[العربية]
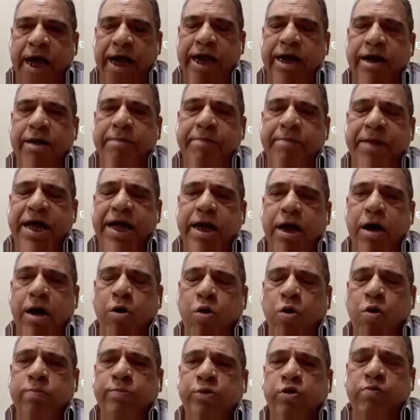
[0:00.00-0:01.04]
حينما
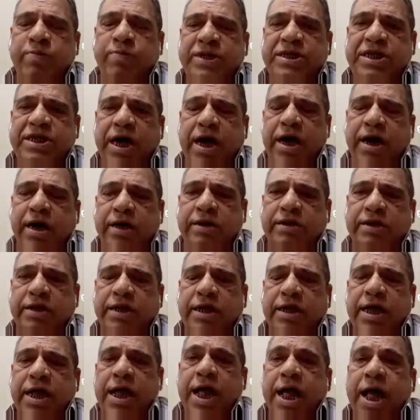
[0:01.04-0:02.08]
قمت بزيارة
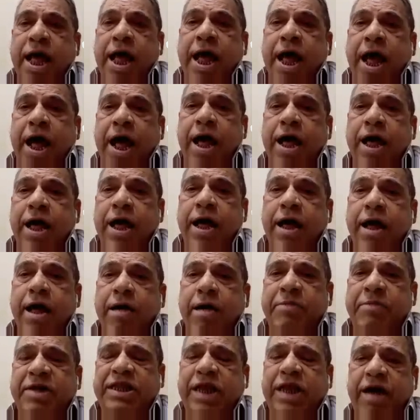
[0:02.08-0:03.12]
آه،
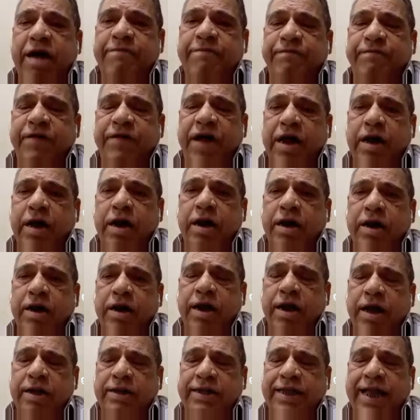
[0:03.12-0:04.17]
متحف
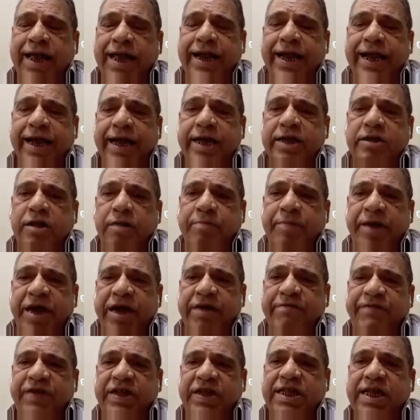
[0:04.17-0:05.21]
التاريخ
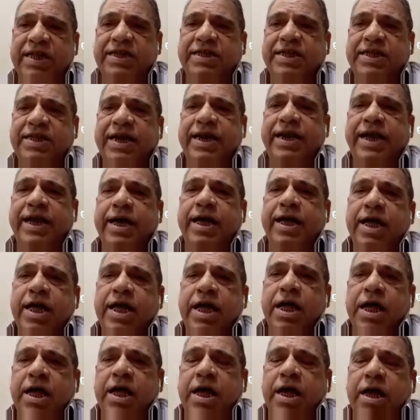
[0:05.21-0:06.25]
الطبيعي في تنزانيا
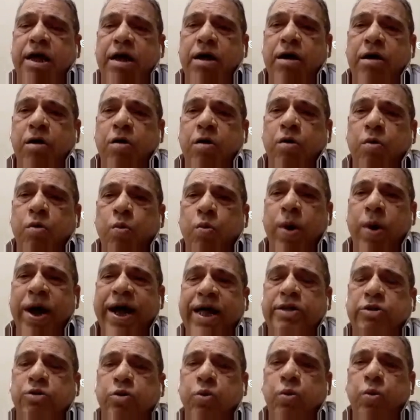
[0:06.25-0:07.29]

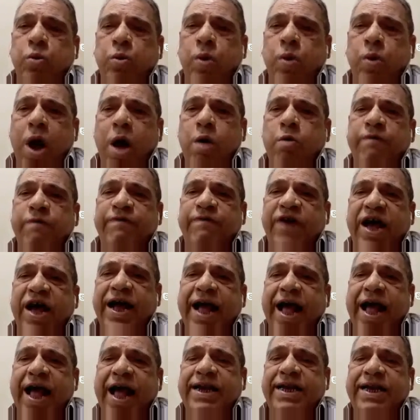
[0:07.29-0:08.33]
وجدت أو
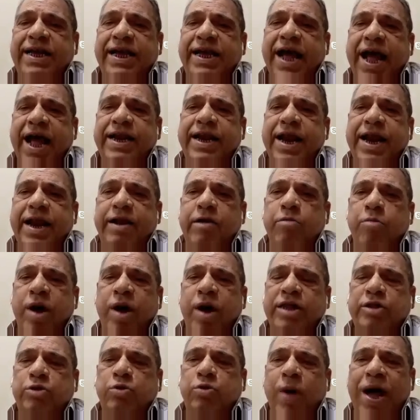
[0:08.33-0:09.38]
فاجأني أنني
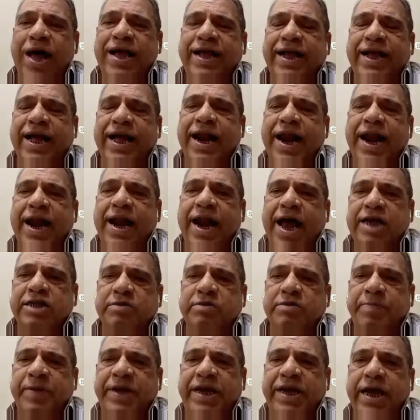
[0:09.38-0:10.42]
وجدت هيكلا
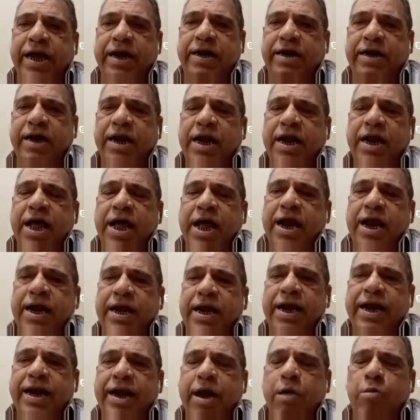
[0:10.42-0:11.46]
عظميا
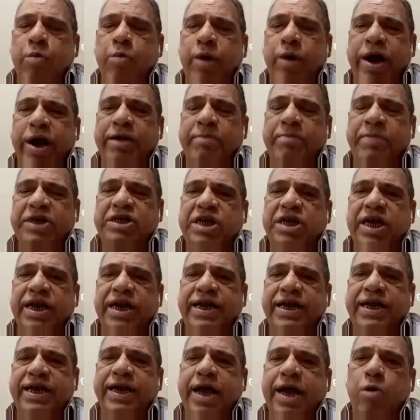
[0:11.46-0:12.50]
لنوع
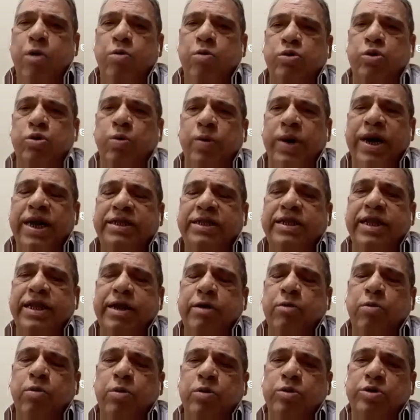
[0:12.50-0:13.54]
بشري يعود إلى
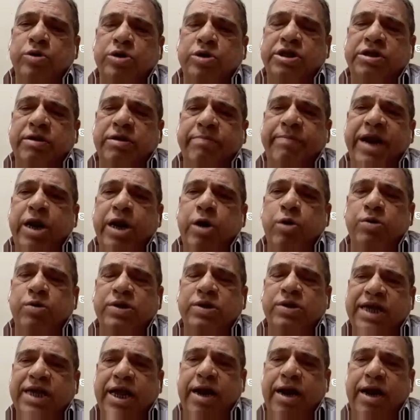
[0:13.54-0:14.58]
2.5
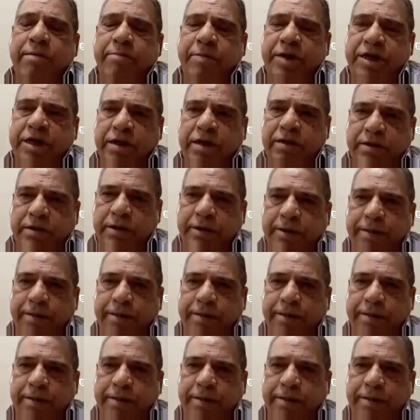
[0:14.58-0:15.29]
مليون سنة مضت